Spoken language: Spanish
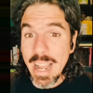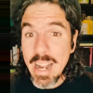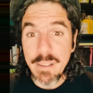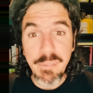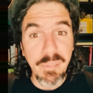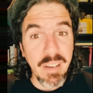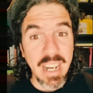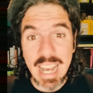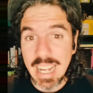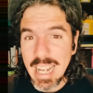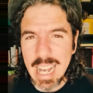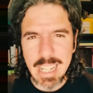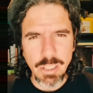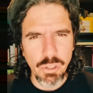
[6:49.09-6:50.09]
El
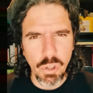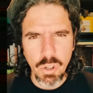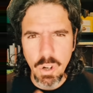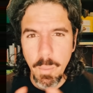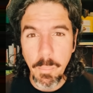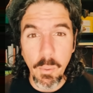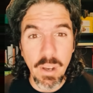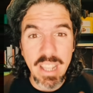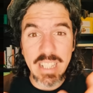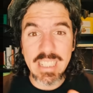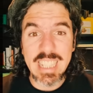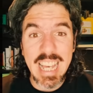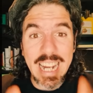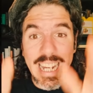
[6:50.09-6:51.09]
fracaso no
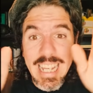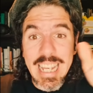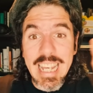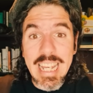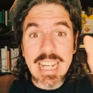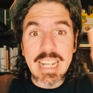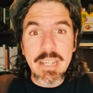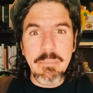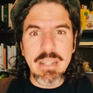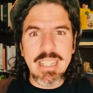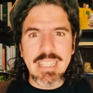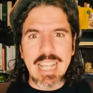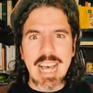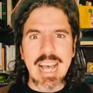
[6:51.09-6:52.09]
puede ser
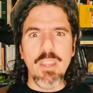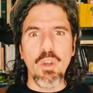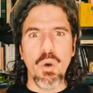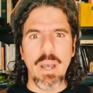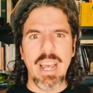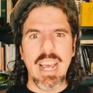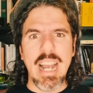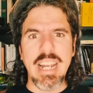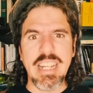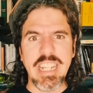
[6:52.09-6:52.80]
ilimitado en el